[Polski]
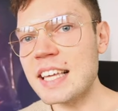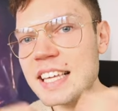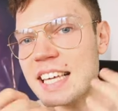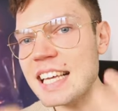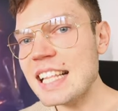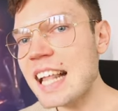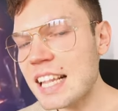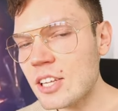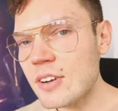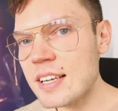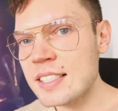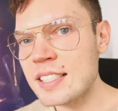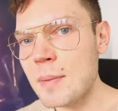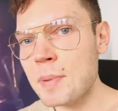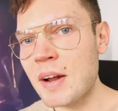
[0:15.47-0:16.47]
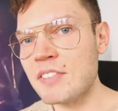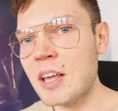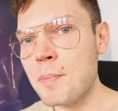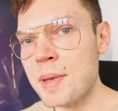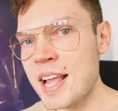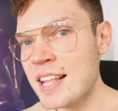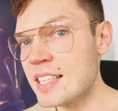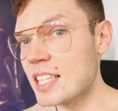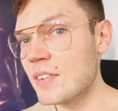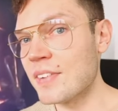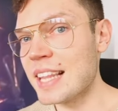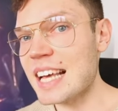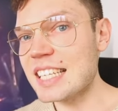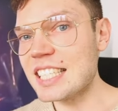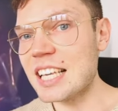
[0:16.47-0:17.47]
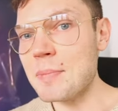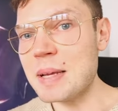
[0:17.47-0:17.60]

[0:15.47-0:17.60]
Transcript: ile to jest naprawdę pieniędzy 12